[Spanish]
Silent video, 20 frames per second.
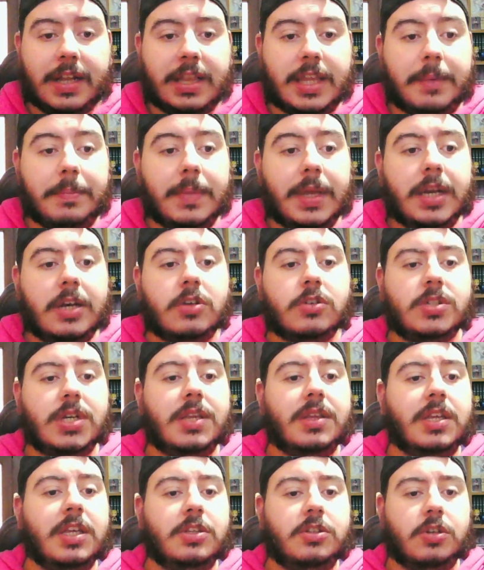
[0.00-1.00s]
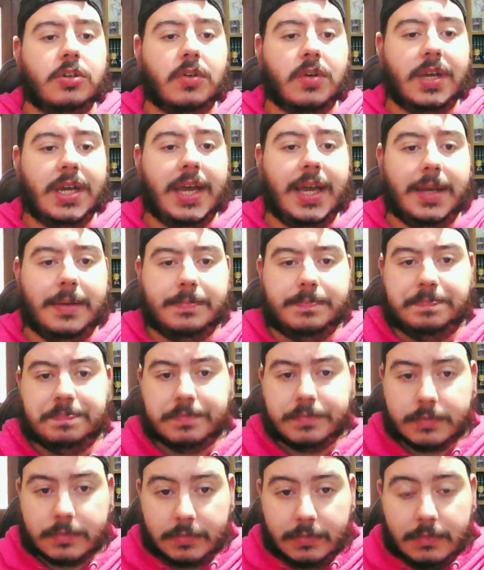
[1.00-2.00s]
También nos han dicho que
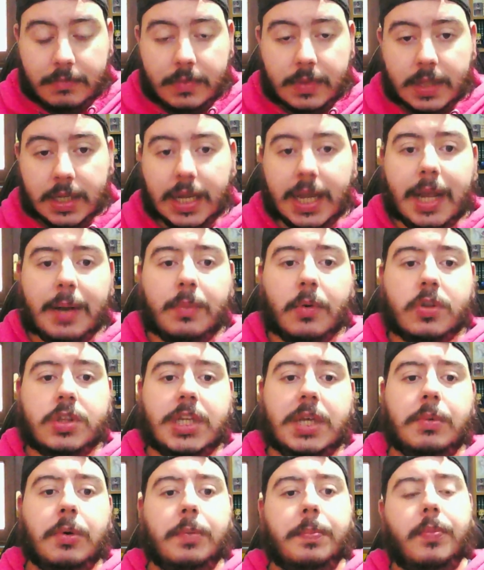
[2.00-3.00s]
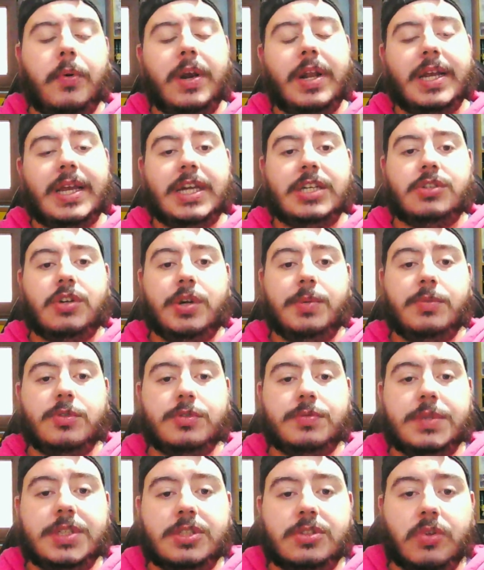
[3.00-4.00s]
el motivo por el que solo
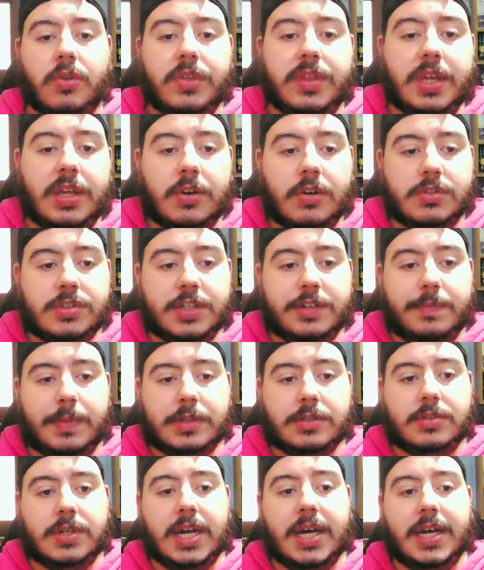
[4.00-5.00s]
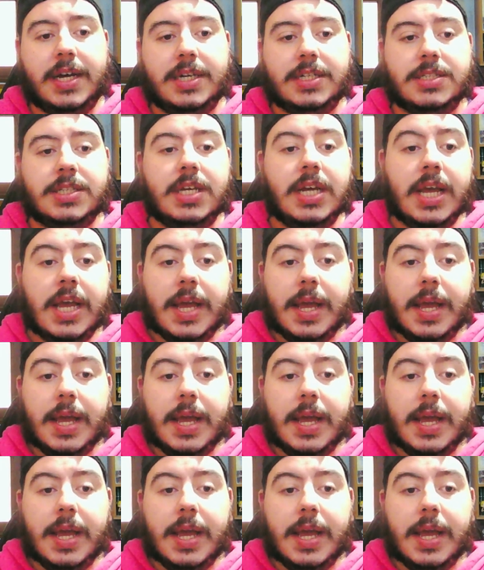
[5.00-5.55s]
hemos visto 5 o 6 personajes